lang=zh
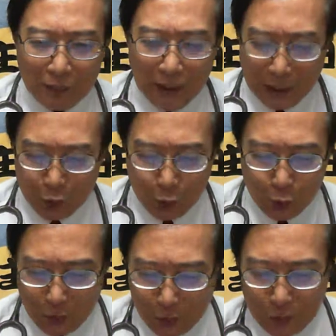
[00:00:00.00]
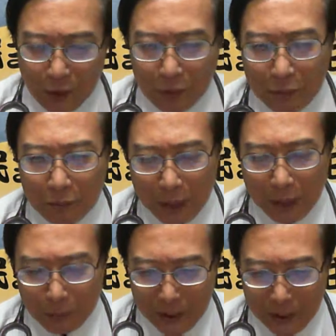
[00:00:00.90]
人朱立伦吼，嘛
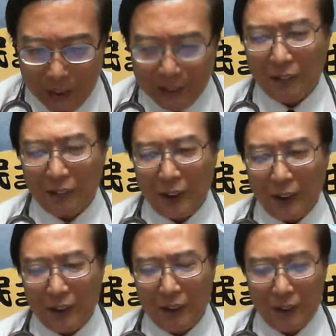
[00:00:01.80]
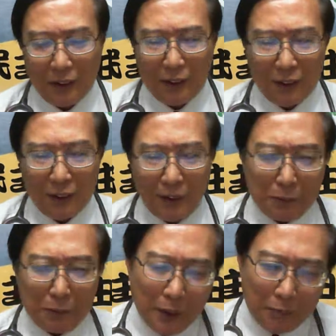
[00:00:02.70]
无你念头啦，啊，都
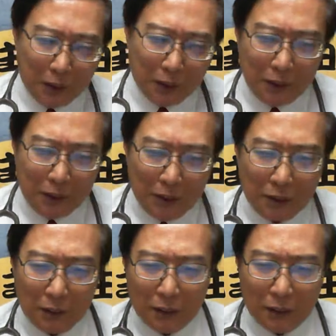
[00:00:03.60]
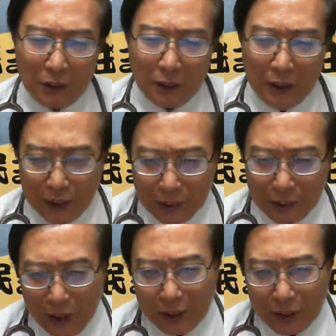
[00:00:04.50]
明明是牺牲
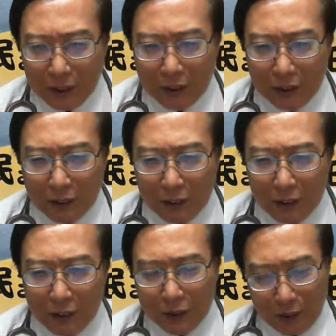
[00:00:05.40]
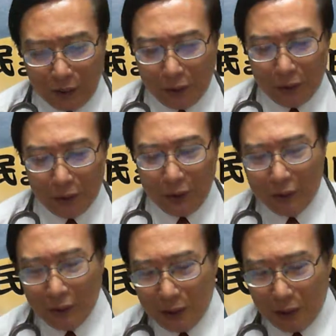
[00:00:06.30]
大，我想呾在
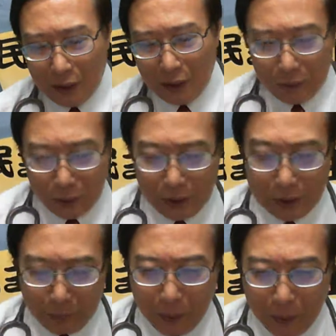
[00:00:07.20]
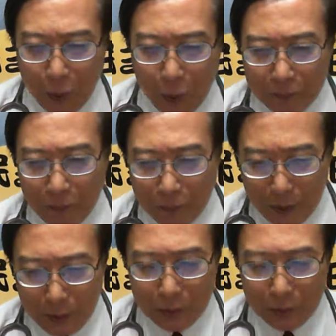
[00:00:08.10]
对台北关，
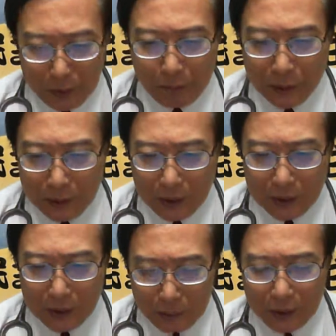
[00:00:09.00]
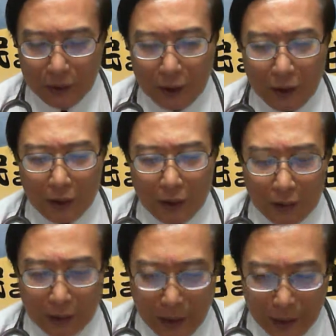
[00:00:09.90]
即本好多新北市的市民
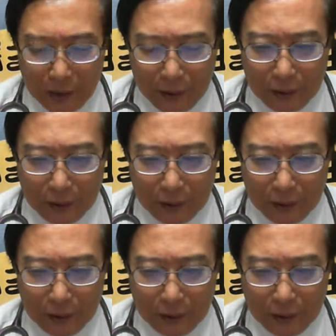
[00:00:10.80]
来。